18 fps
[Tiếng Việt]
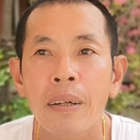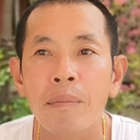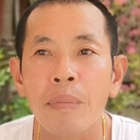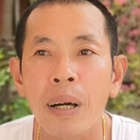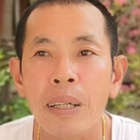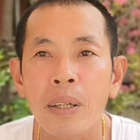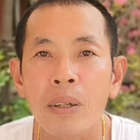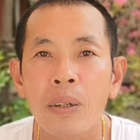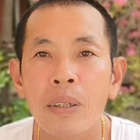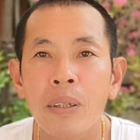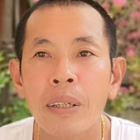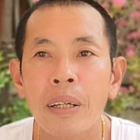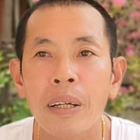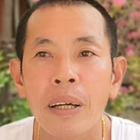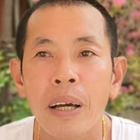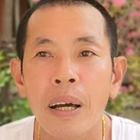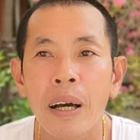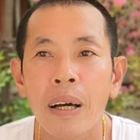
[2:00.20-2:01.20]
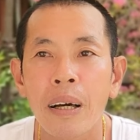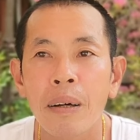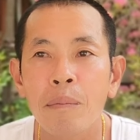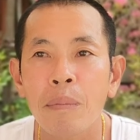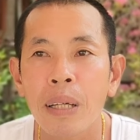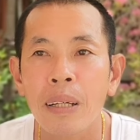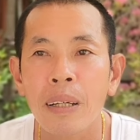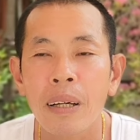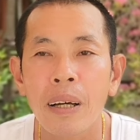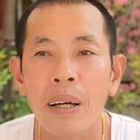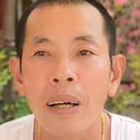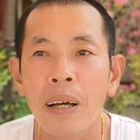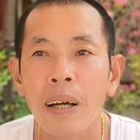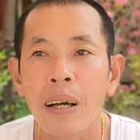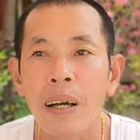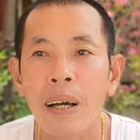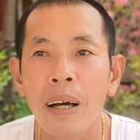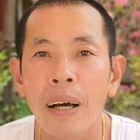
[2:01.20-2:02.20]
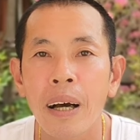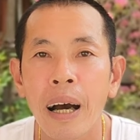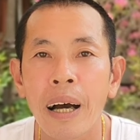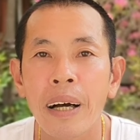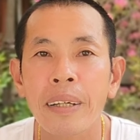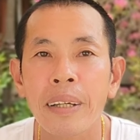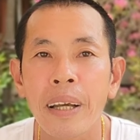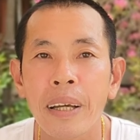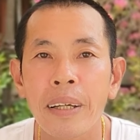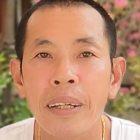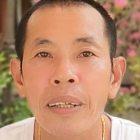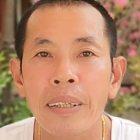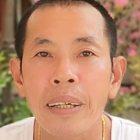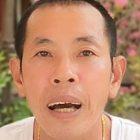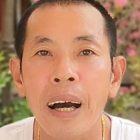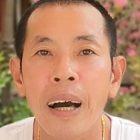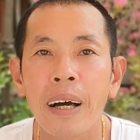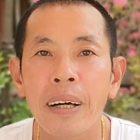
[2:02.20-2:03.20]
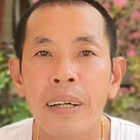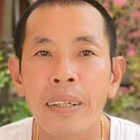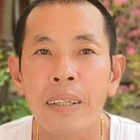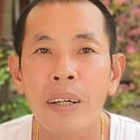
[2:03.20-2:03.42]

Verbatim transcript: 7 tuổi thì à, mình à, ở vậy chờ